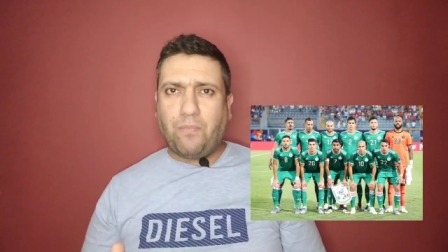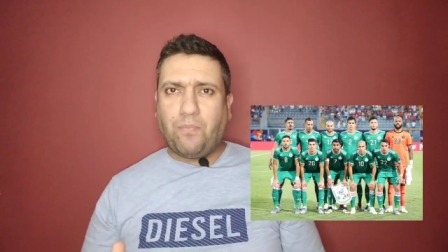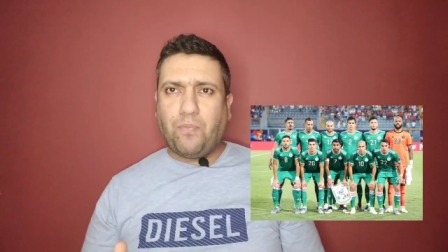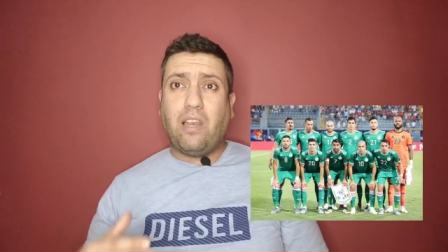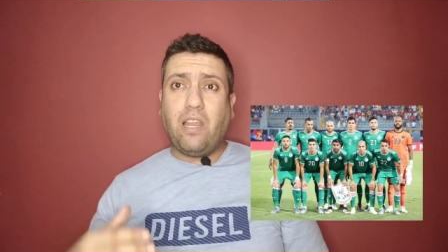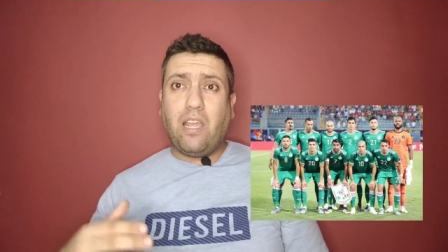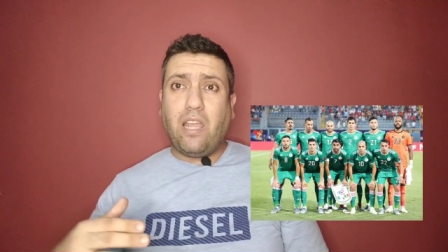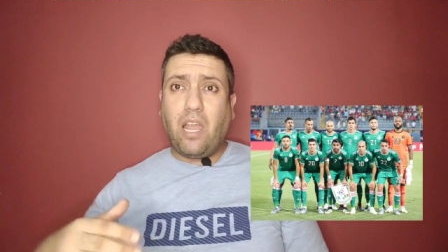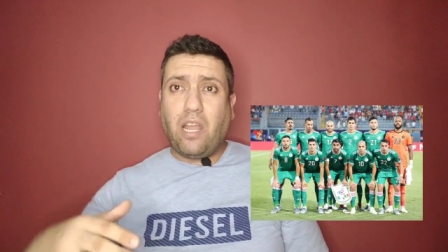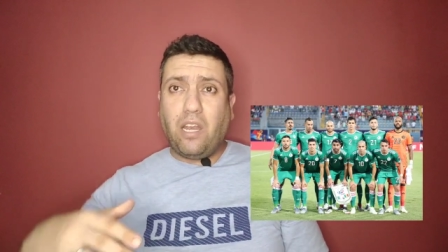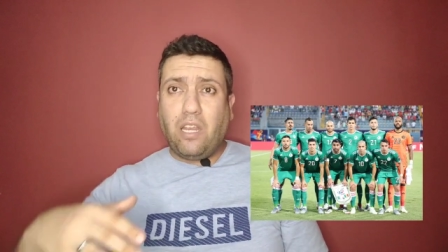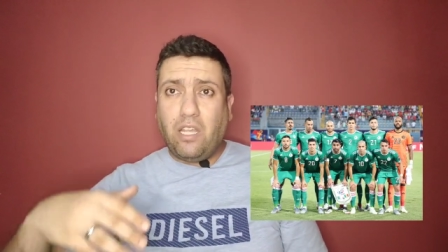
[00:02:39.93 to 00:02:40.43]
هذا
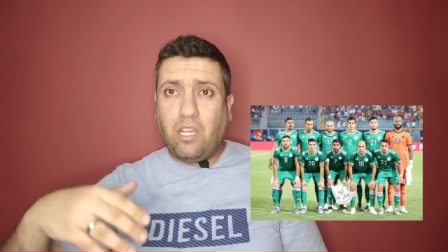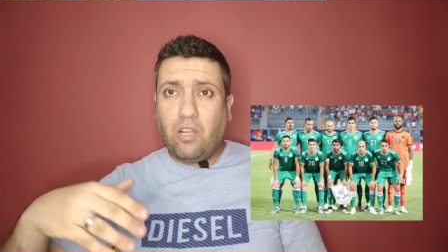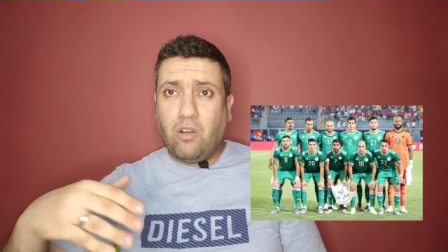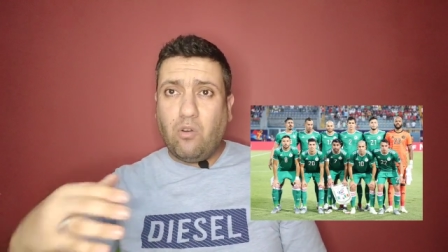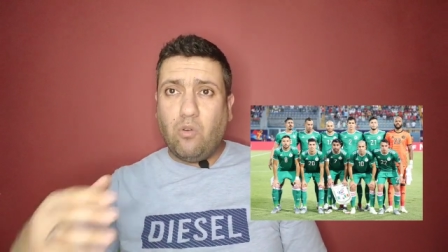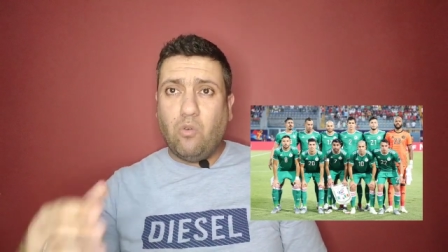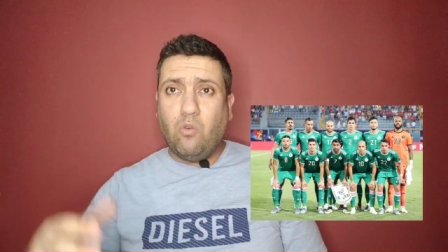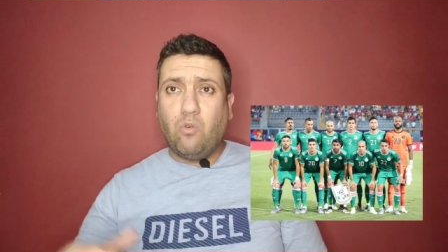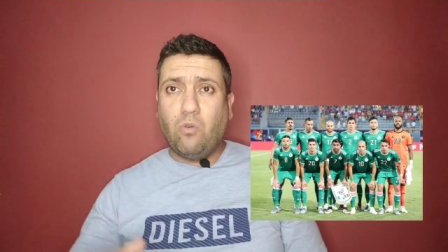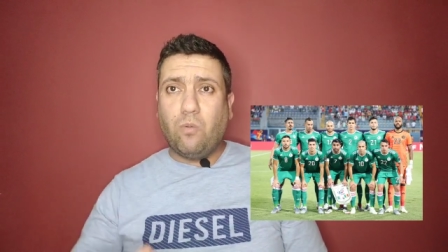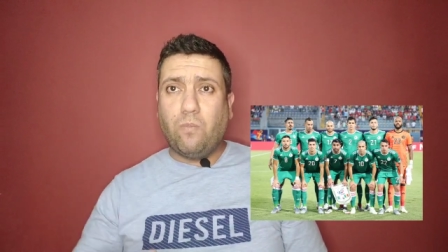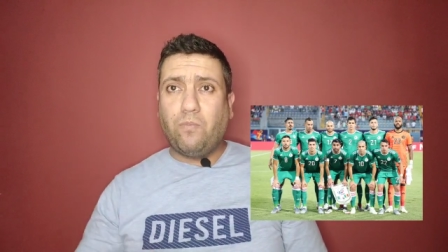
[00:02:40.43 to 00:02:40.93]
لا يعني
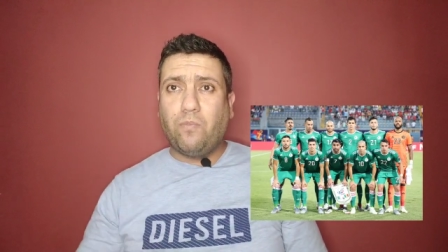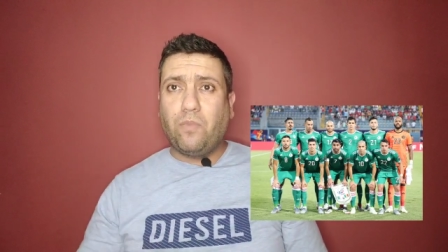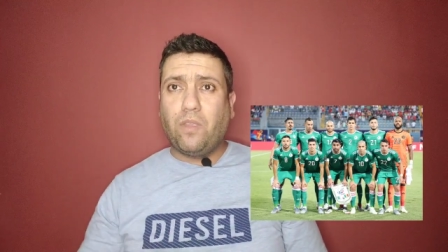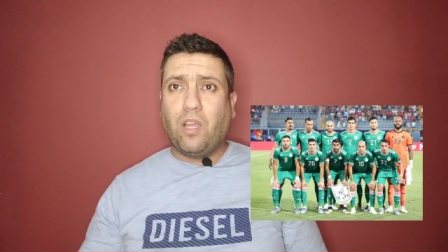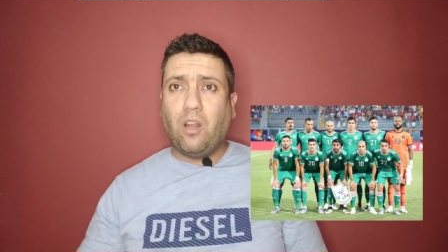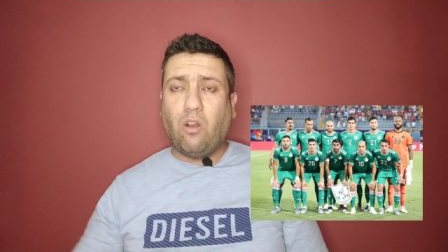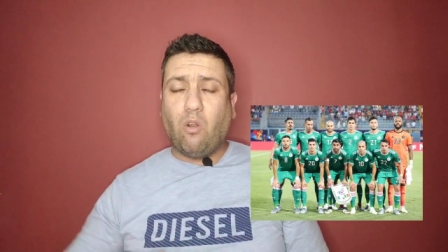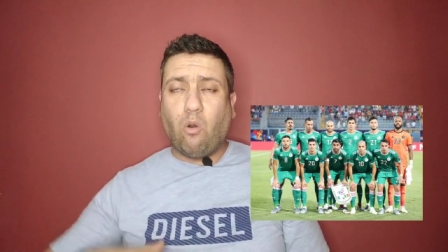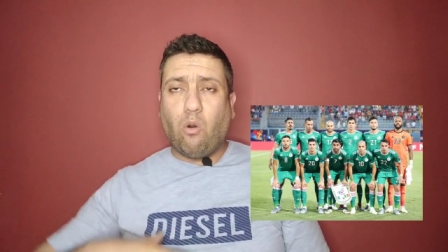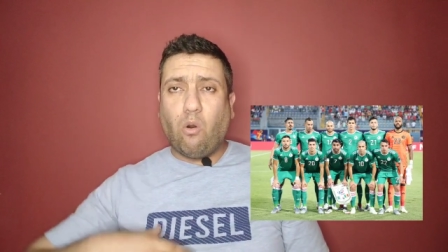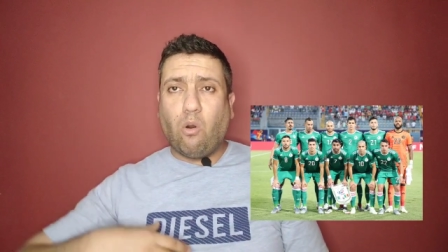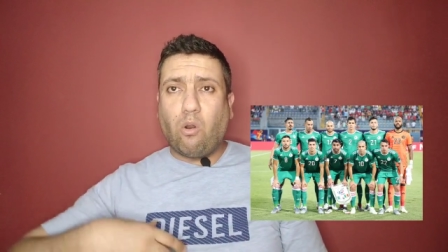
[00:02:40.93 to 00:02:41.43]
انه
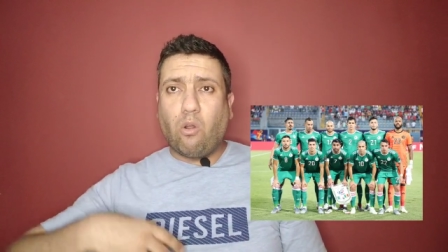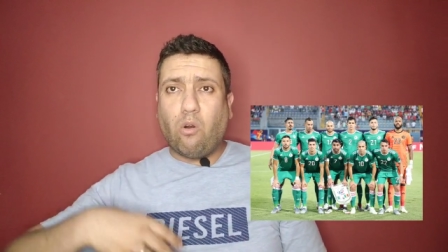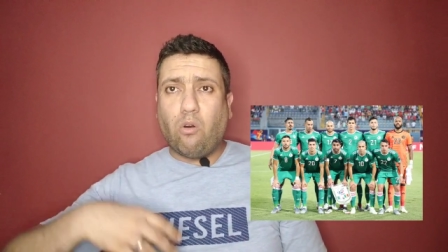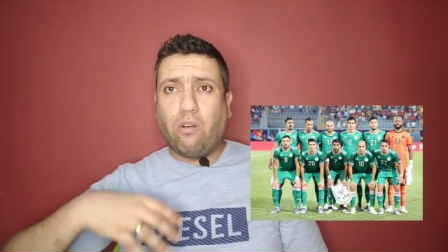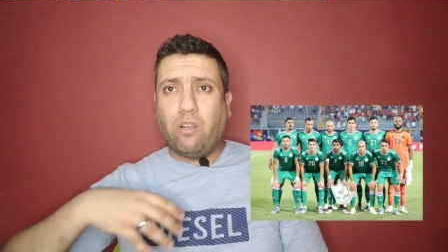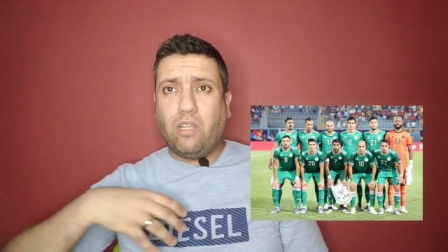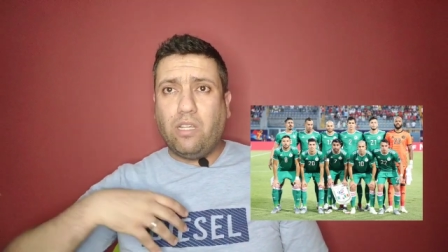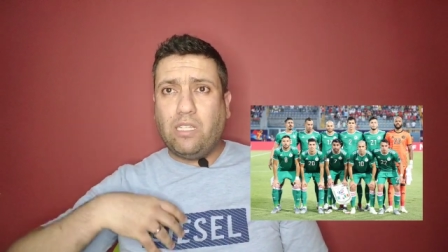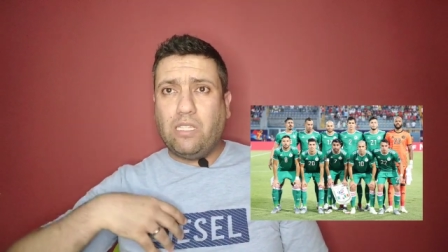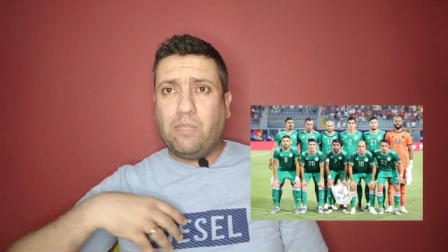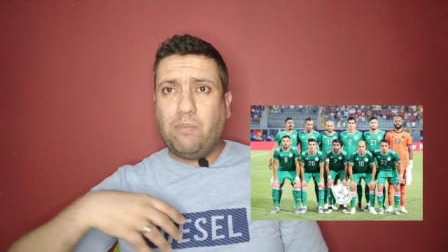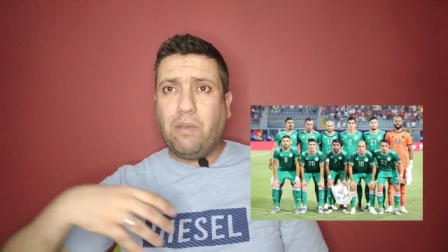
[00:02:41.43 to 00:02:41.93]

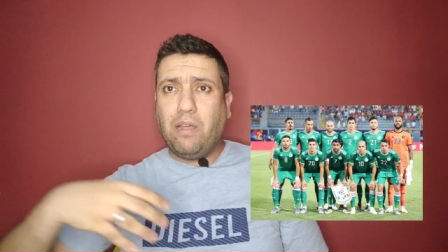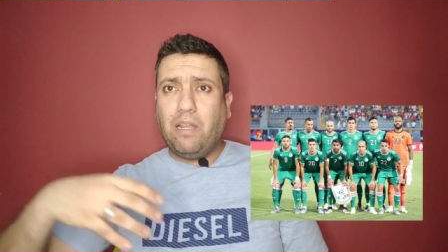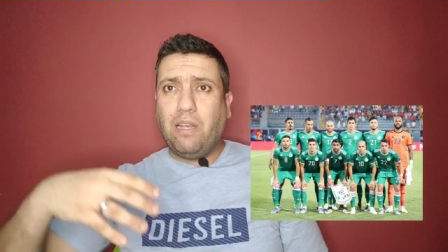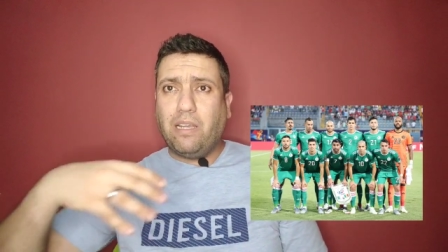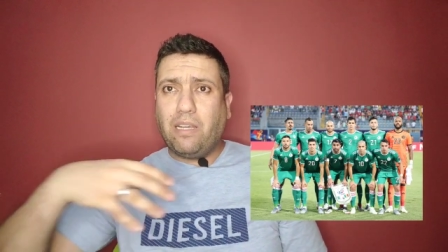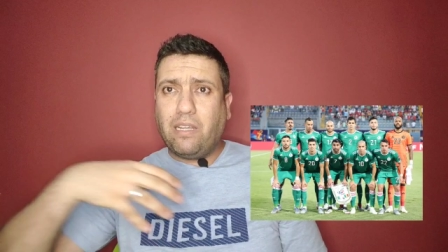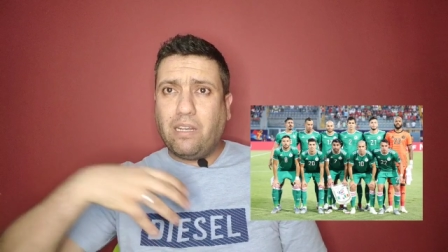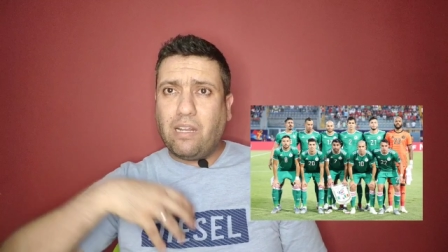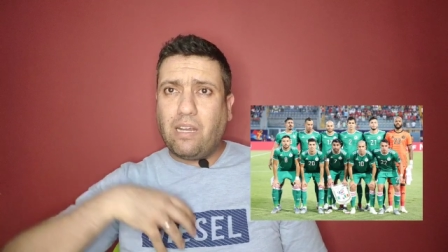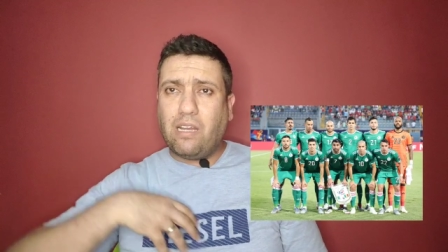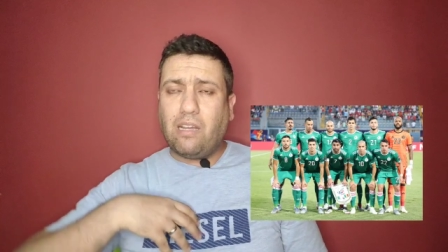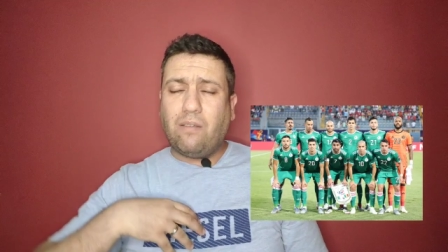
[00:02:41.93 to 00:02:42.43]
الغرور
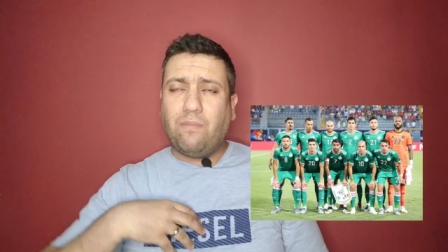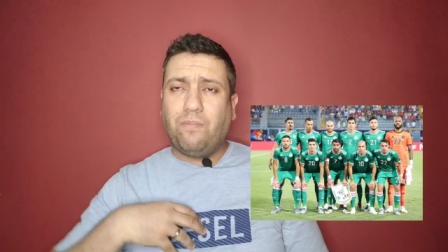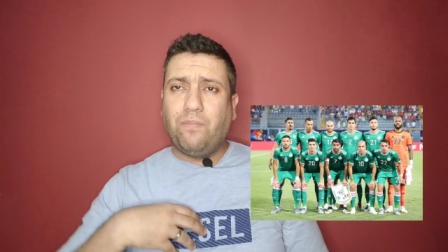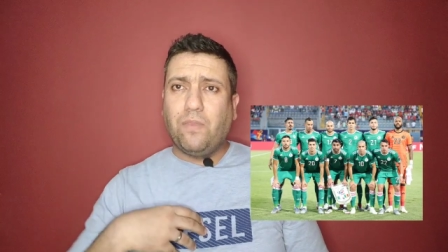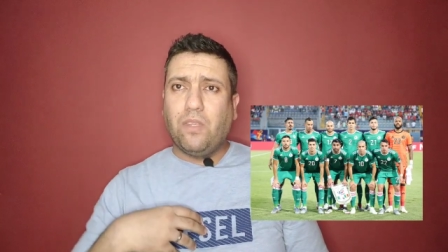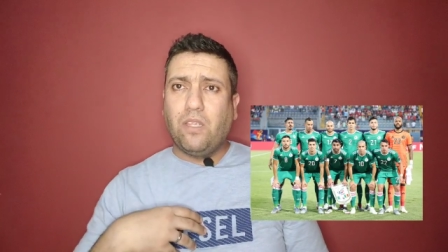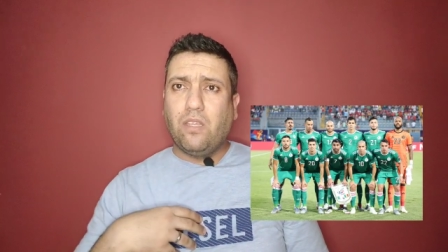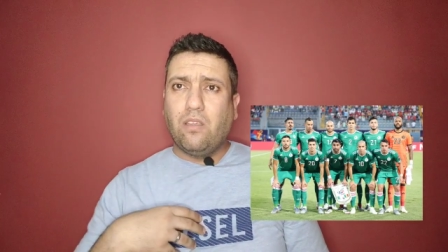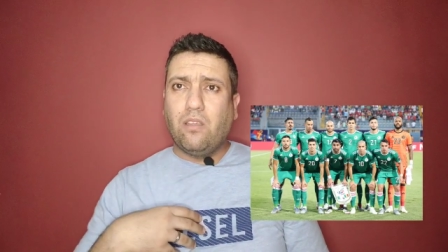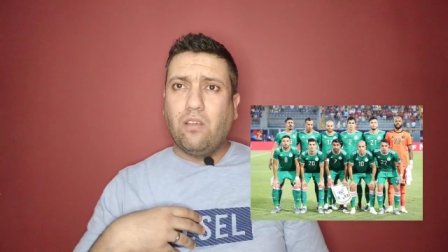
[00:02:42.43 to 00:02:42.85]
يتمالكنا